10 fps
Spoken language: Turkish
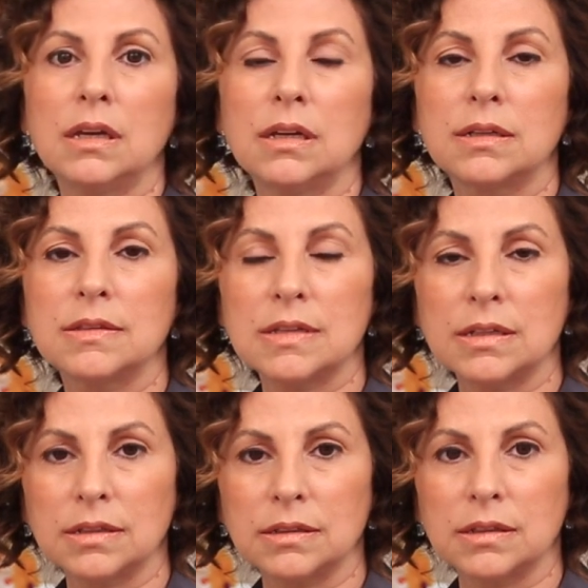e,
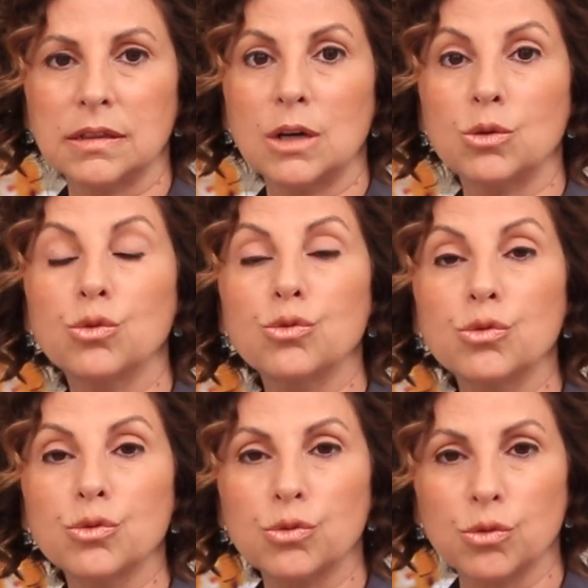kızarıklıklar,
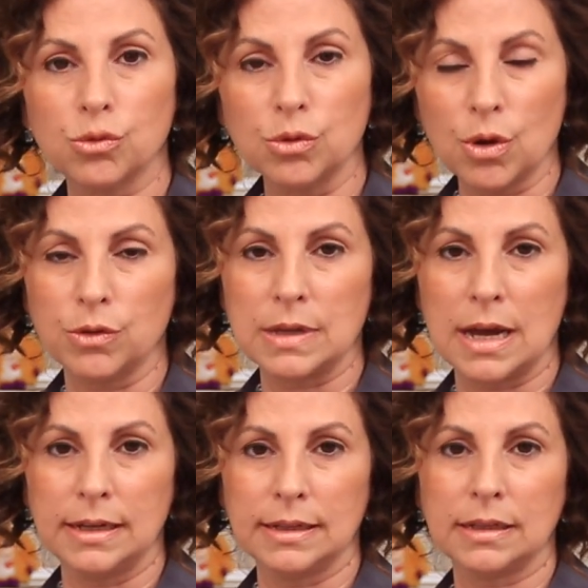huzursuzluk
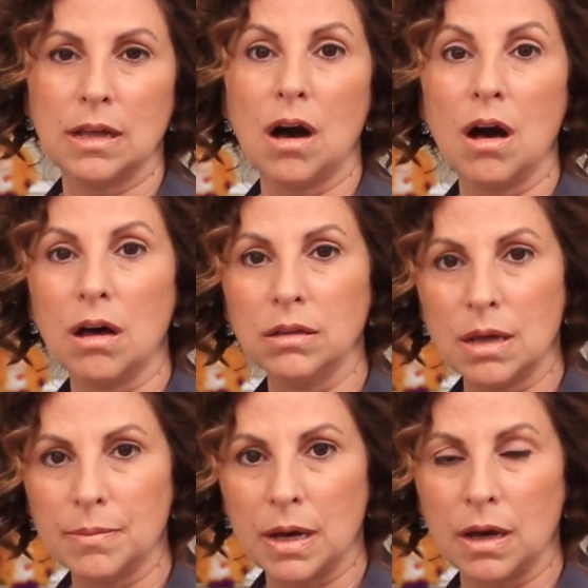özellikle
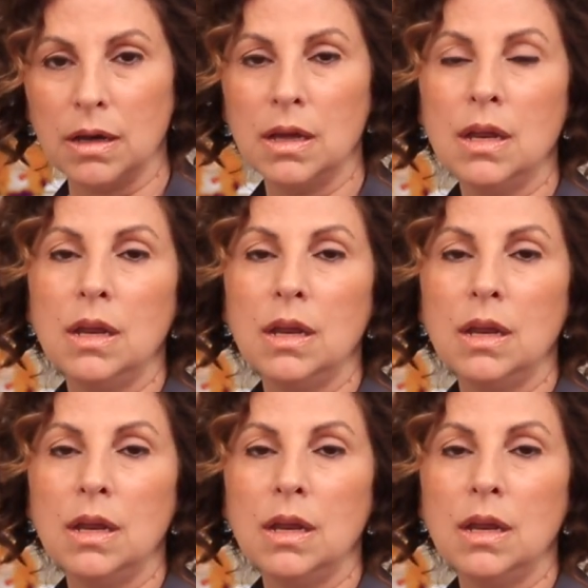ağlama,